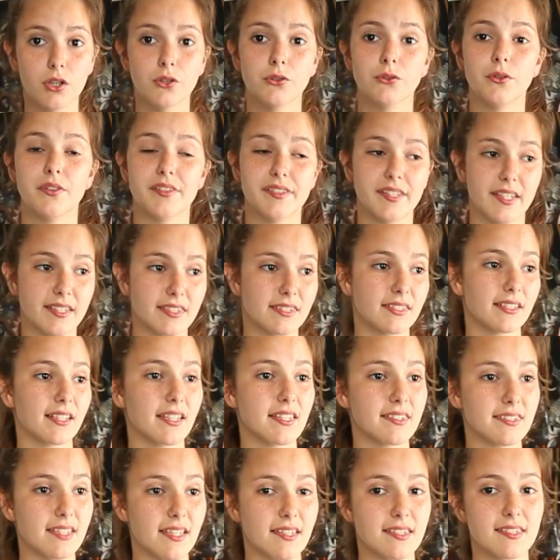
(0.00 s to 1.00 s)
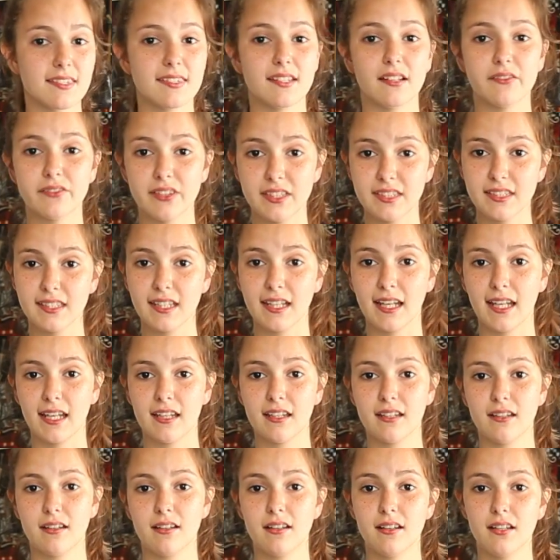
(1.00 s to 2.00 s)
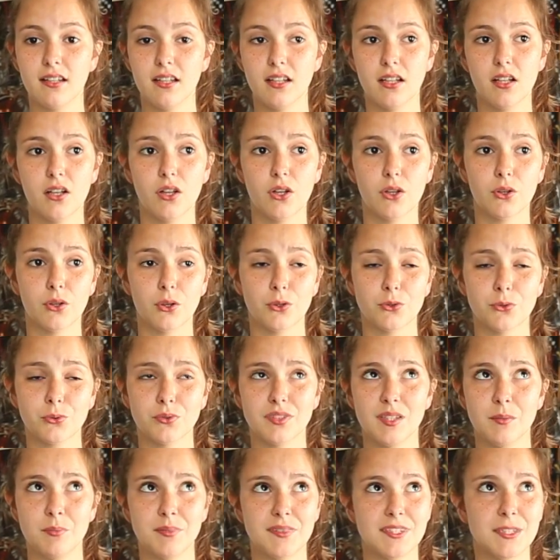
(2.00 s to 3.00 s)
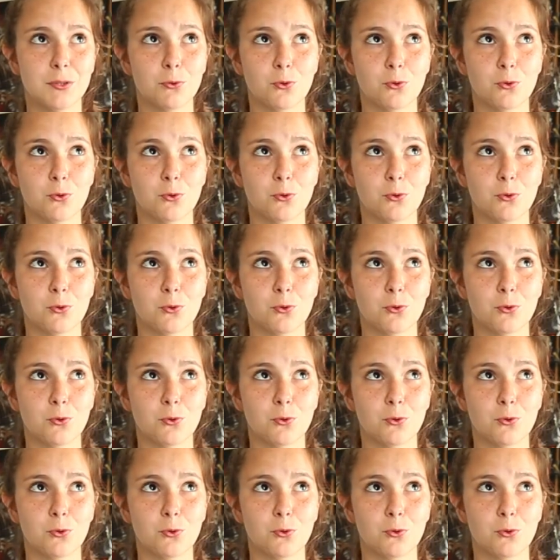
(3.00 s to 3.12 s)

de cette tristesse invétérée. Quand on est petit,